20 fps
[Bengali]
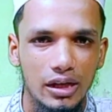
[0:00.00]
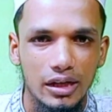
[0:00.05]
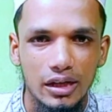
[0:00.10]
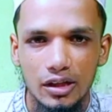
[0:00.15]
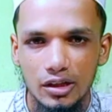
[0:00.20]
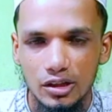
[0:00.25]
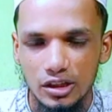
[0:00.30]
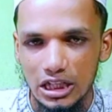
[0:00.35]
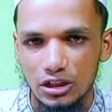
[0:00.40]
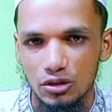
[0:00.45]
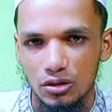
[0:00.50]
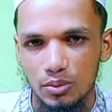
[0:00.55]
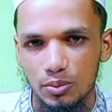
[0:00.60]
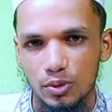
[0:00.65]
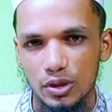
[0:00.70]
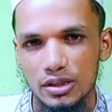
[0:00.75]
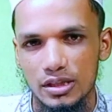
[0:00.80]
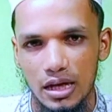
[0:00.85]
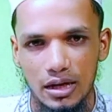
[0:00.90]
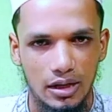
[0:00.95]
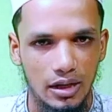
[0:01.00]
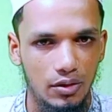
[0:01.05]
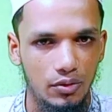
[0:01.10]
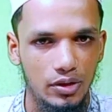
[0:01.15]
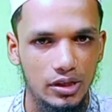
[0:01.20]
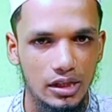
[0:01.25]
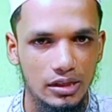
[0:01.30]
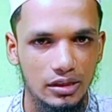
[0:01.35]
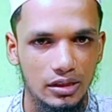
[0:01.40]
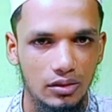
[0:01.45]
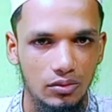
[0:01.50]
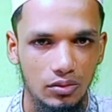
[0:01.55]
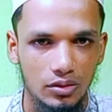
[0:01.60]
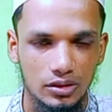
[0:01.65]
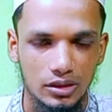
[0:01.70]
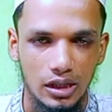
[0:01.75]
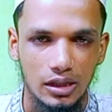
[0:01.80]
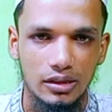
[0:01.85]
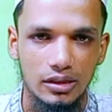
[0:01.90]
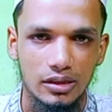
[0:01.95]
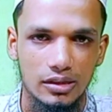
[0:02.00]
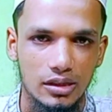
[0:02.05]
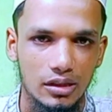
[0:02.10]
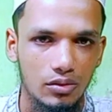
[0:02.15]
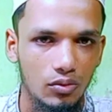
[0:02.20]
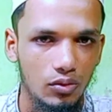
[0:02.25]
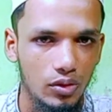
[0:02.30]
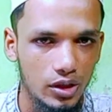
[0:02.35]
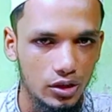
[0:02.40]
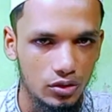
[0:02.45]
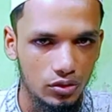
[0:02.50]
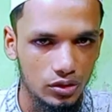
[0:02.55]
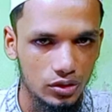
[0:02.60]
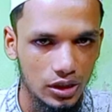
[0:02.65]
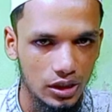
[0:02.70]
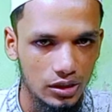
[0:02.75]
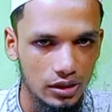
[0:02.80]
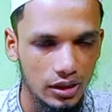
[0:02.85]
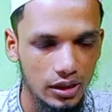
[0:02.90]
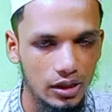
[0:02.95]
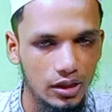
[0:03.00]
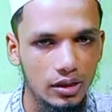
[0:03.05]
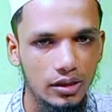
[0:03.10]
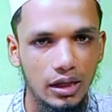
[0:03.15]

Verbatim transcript: হিংসা জলে পুরো সারকার হয়ে যাচ্ছেন এখন চাইতেছেন ওরা সংসার থেকে